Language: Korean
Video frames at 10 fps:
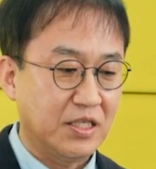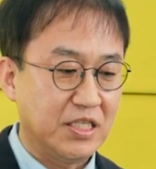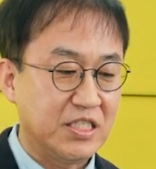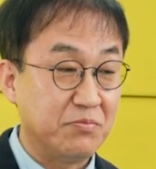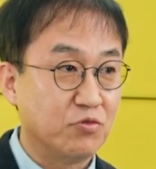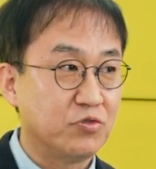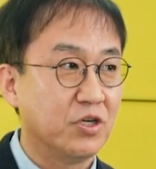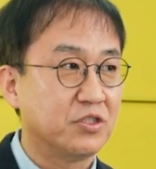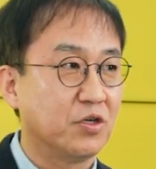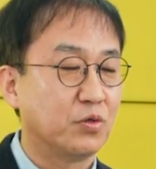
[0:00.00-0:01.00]
한
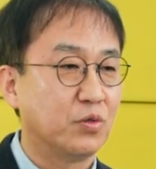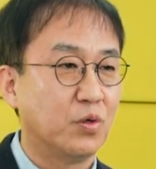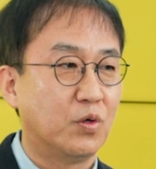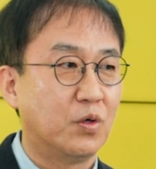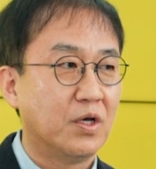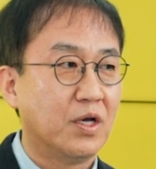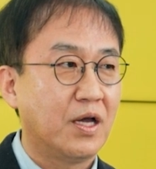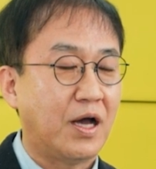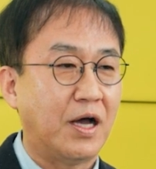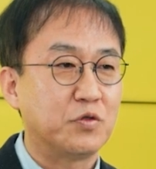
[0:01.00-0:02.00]
26년 정도
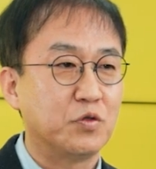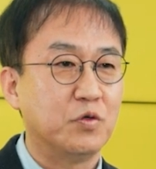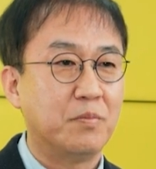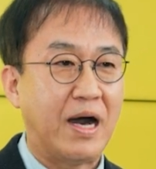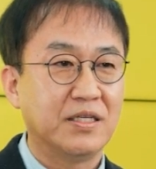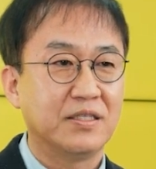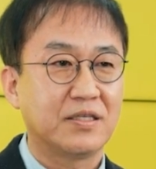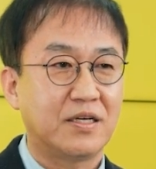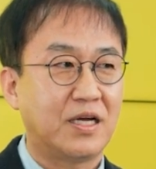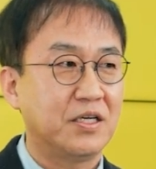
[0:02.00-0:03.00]
아주 많은
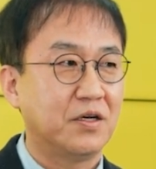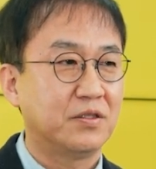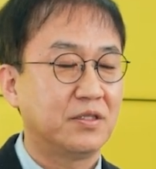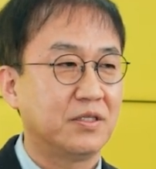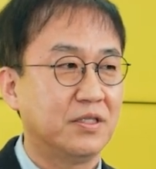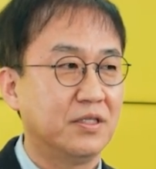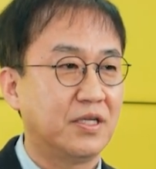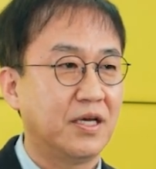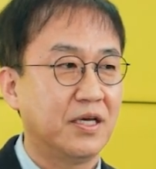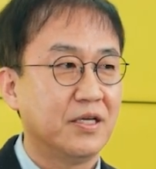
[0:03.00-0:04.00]

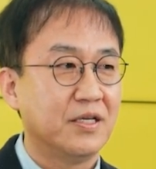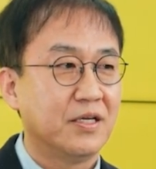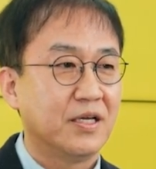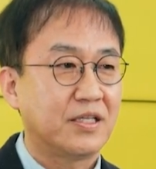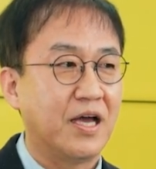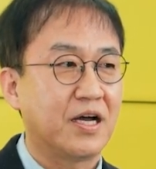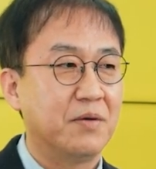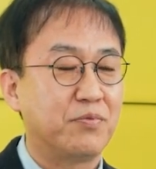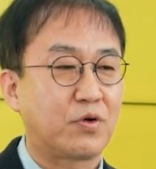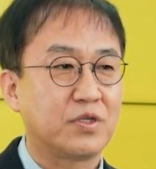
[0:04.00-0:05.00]
클라이언트들의
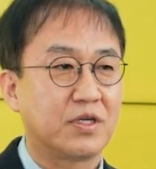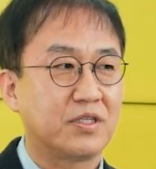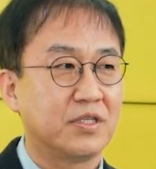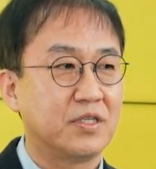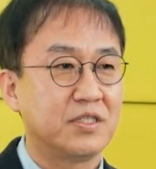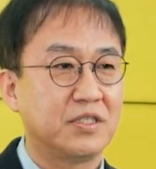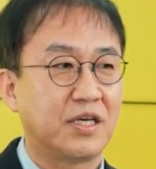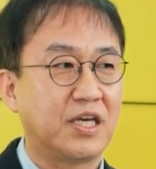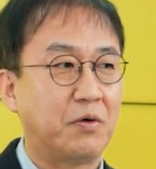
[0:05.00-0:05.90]
다양한 프로젝트를 진행해